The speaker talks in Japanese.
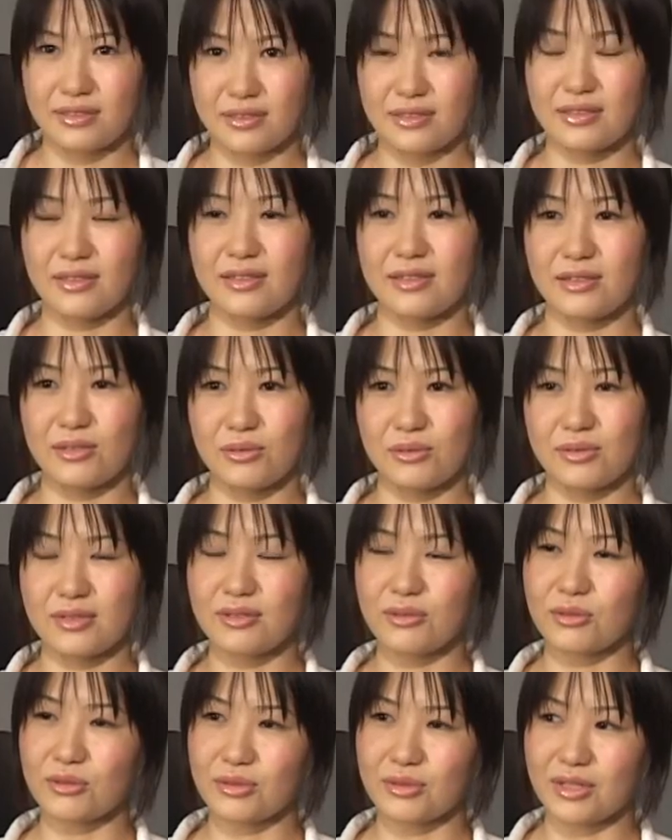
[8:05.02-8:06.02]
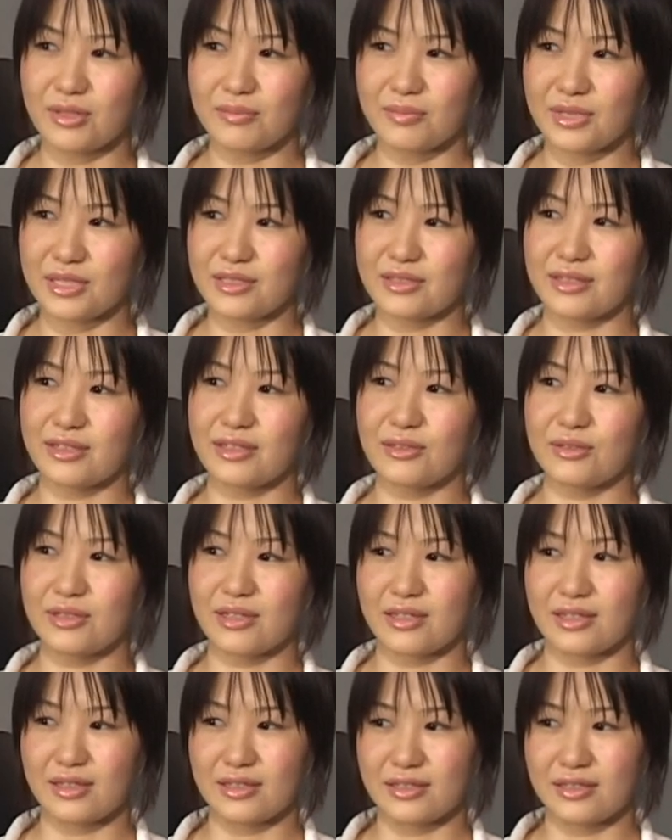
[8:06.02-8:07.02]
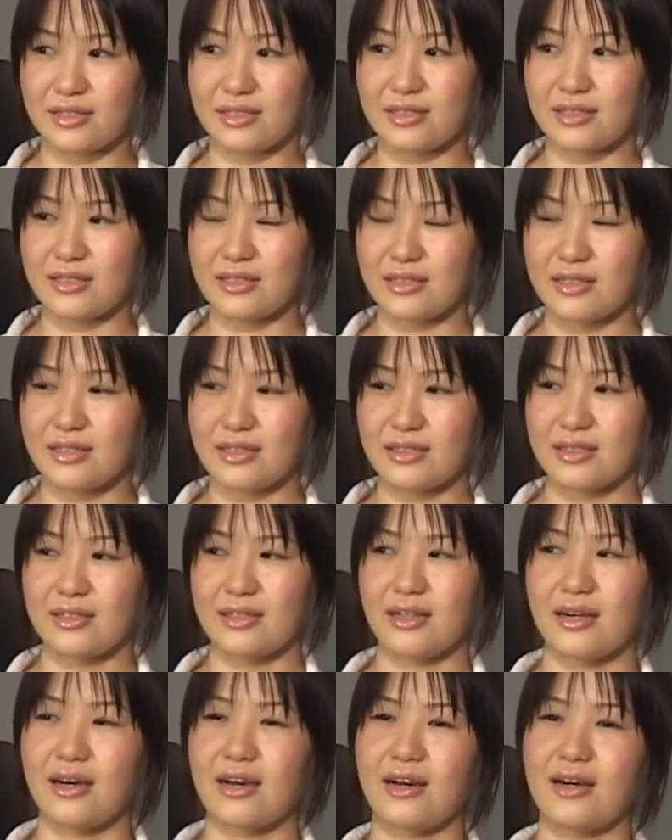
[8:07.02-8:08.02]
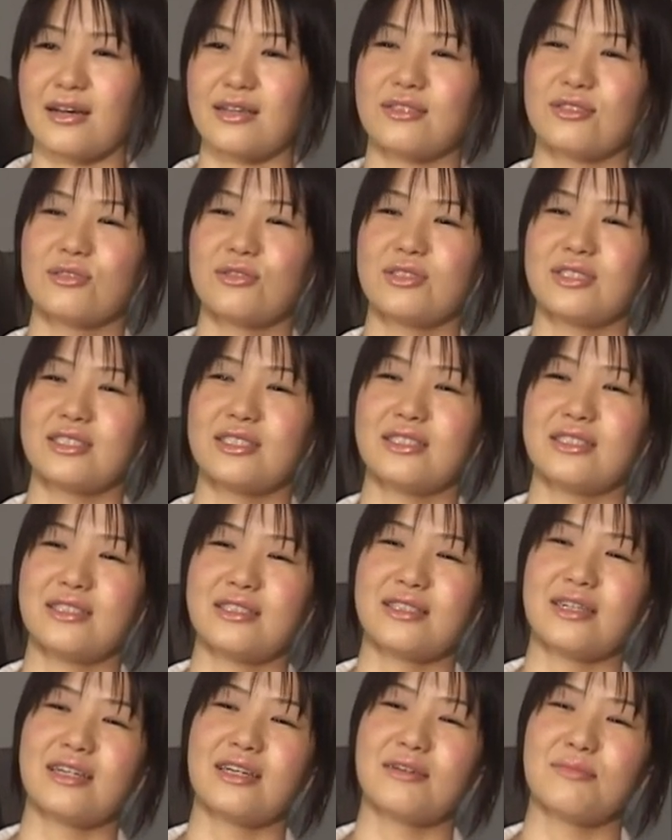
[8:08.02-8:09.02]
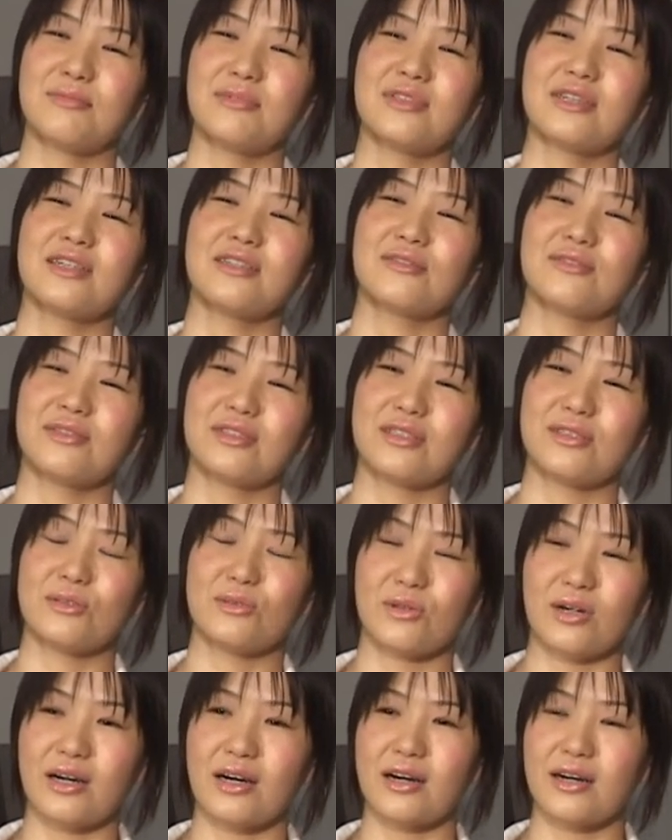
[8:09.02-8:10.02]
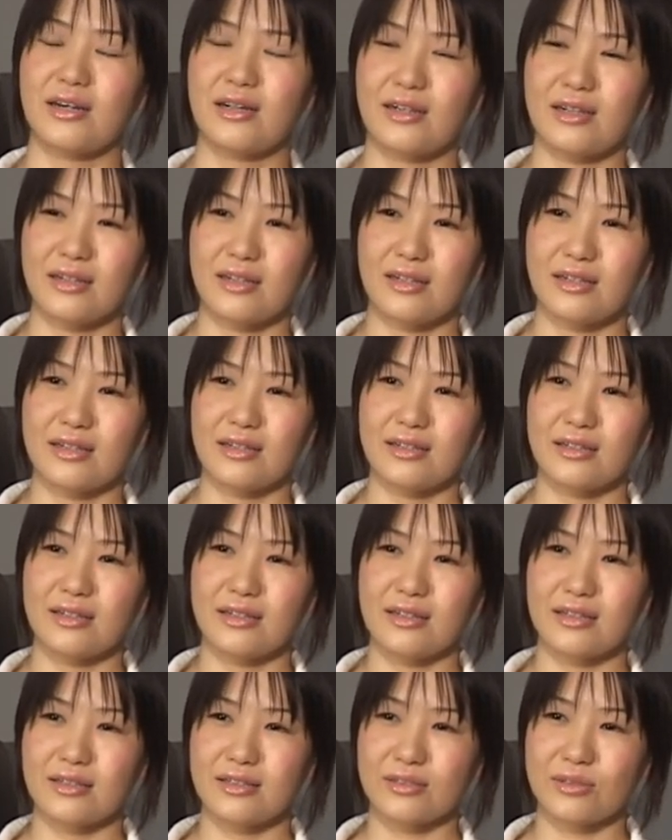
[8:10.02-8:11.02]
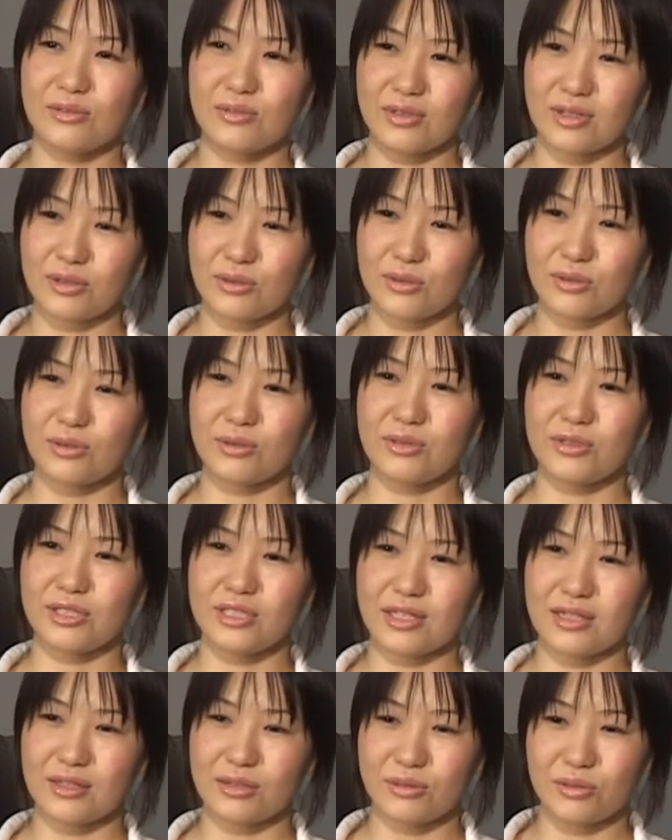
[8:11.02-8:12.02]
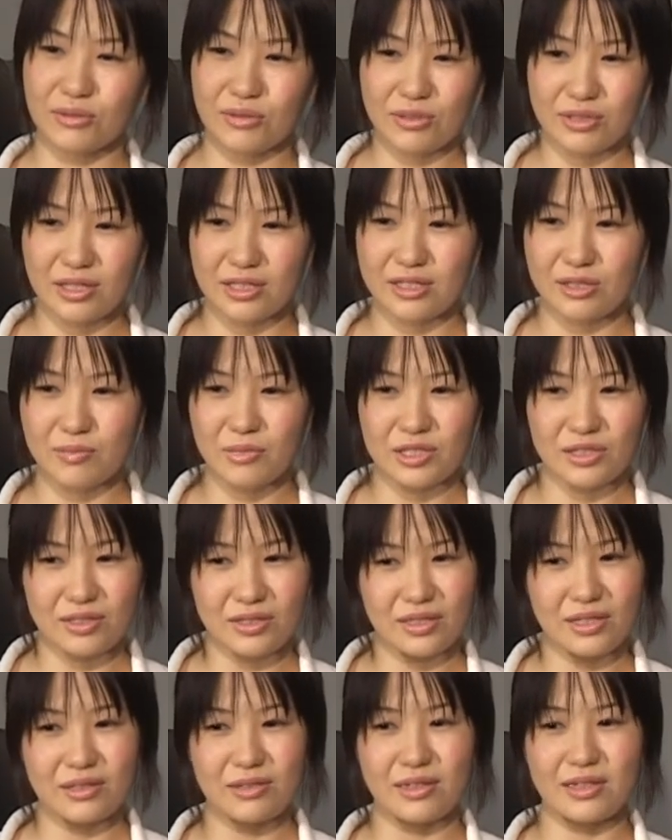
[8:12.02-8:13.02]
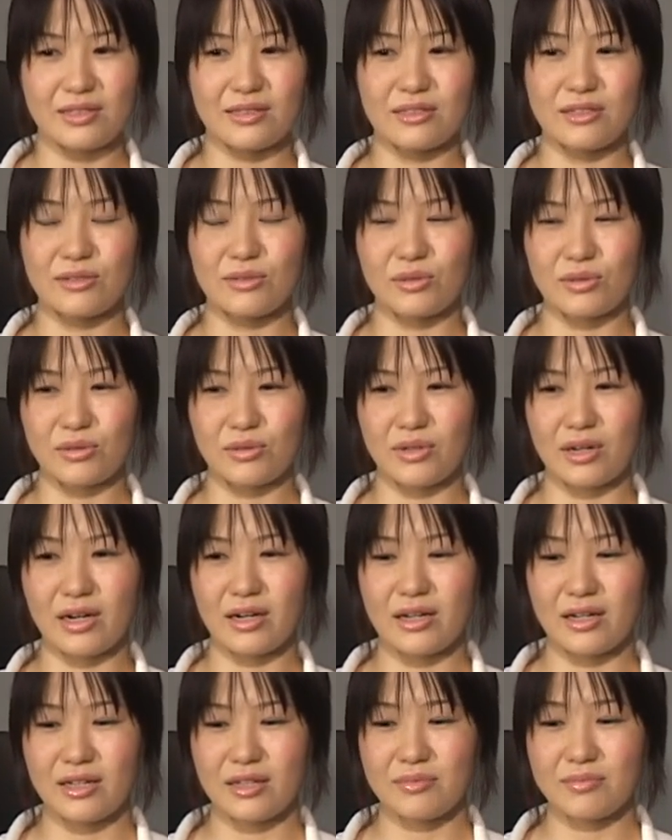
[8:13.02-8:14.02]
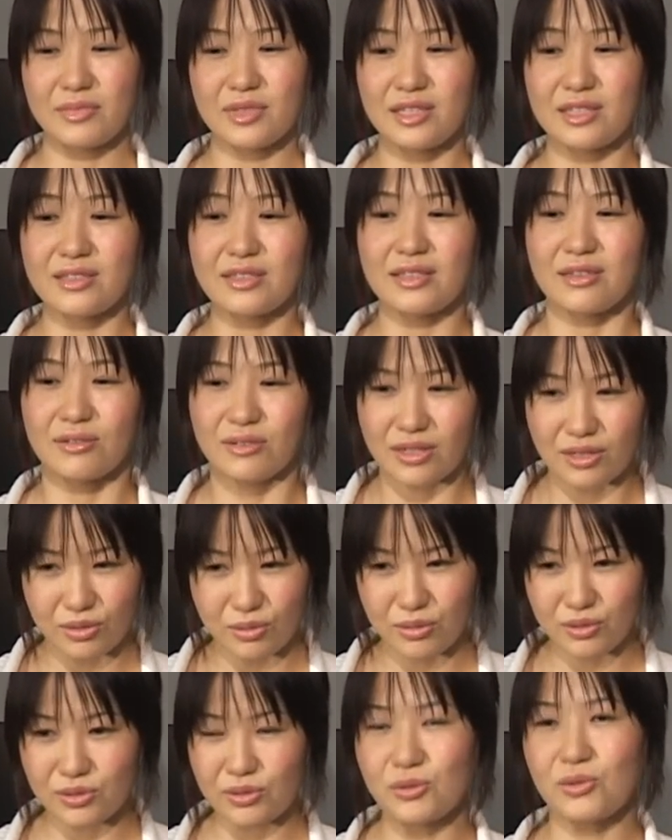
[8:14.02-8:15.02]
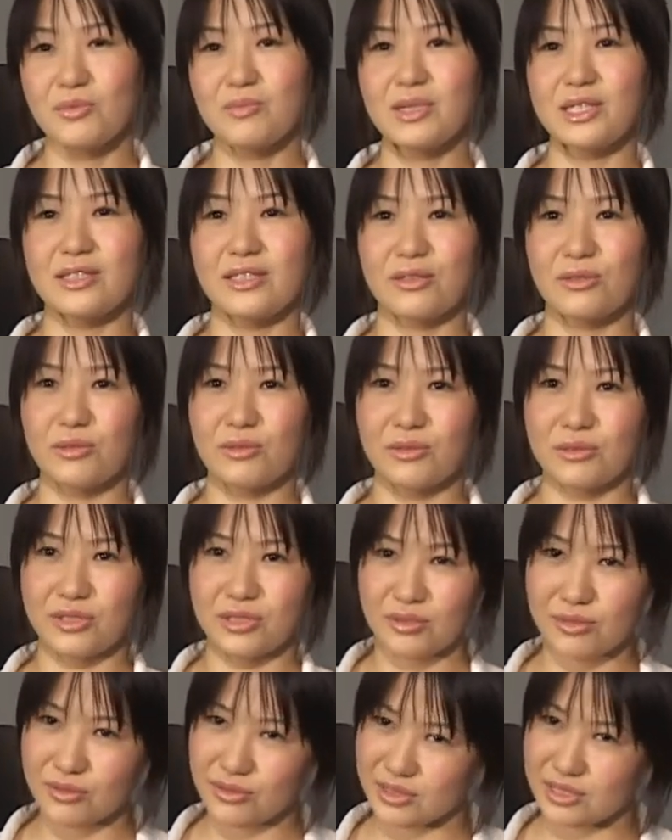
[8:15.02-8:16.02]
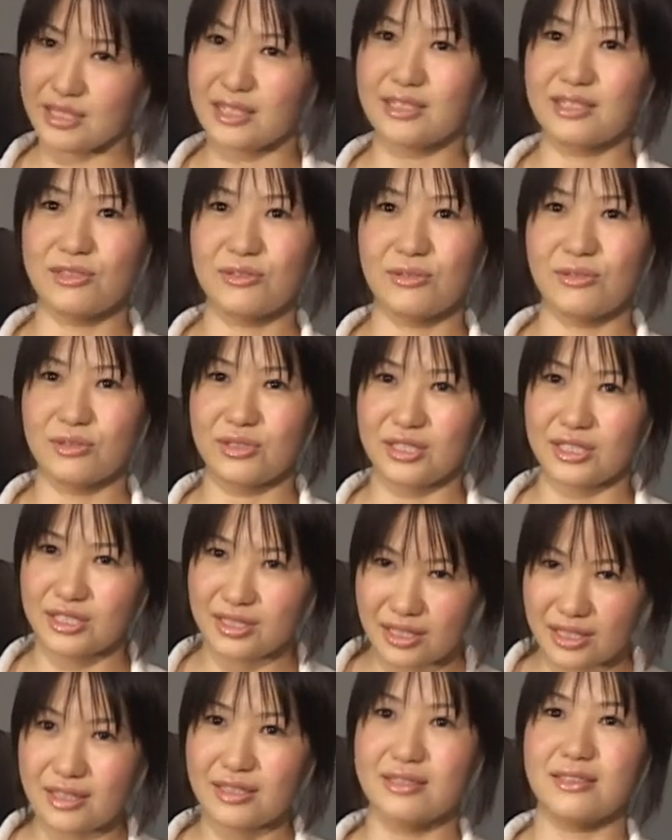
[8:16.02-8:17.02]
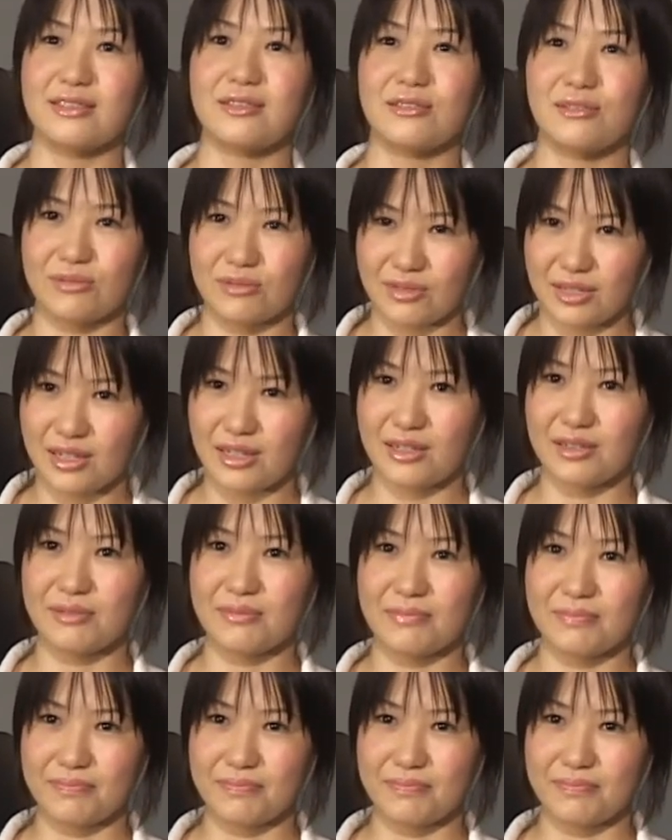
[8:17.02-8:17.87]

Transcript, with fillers: でいろんなことが見えているだけにああそっちに行ったら危ないのにとかそんなことをしたらどういう結末になるかっていうことが見えているけどそこまでこう口出しをしないんですよね。